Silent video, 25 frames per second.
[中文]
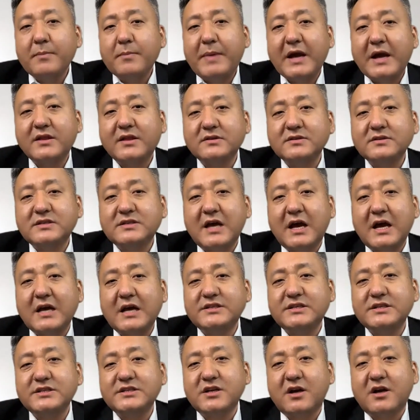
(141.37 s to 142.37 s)
拜登在
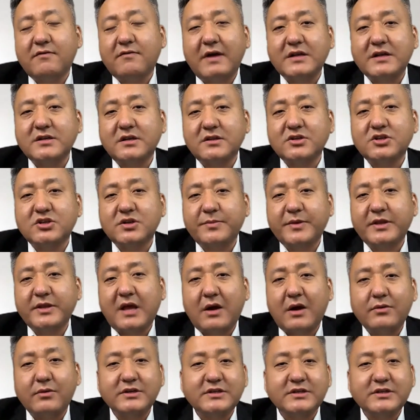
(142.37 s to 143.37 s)
星期二晚上的市民
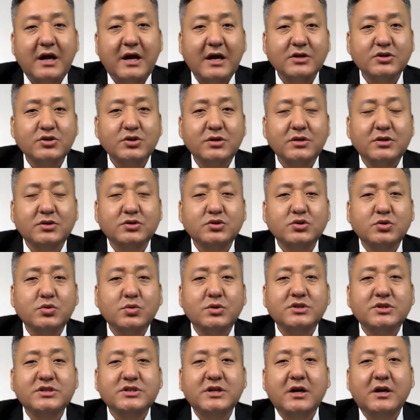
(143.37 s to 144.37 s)
大会上还说呢，中
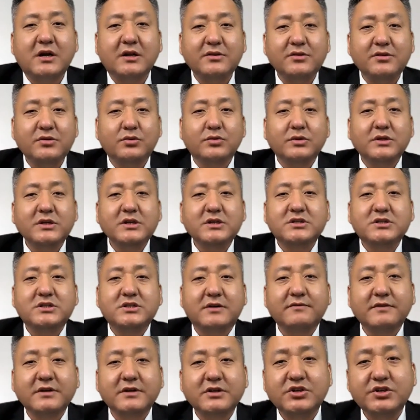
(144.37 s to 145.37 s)
国正很努力
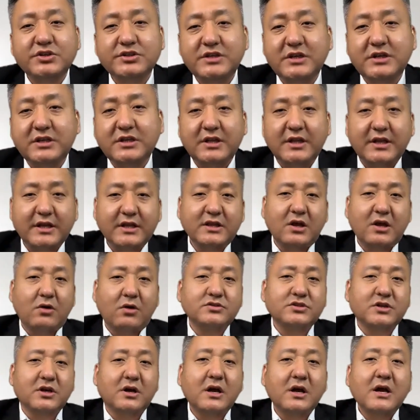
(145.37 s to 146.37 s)
成为世界的领
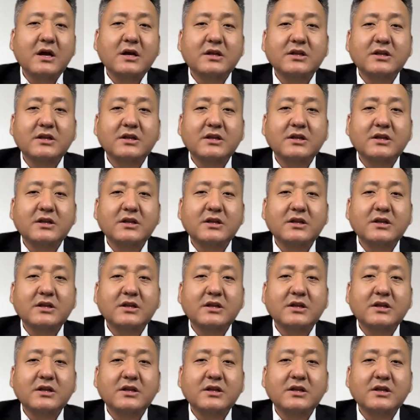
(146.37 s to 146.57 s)
导者，